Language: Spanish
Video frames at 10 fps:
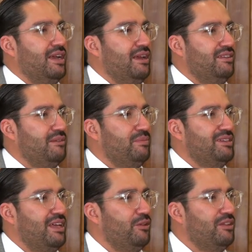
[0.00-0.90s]
que has
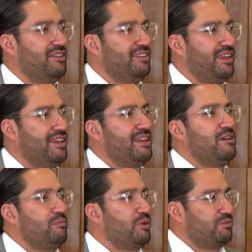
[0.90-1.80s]
empezado desde
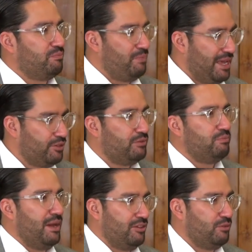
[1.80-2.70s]
pues pasos,
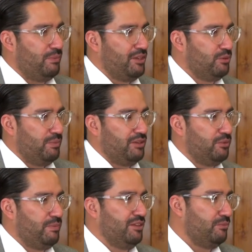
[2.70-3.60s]
paso, paso,
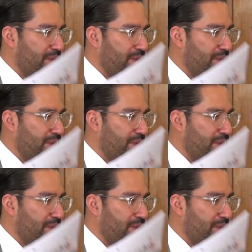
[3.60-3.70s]
paso, paso,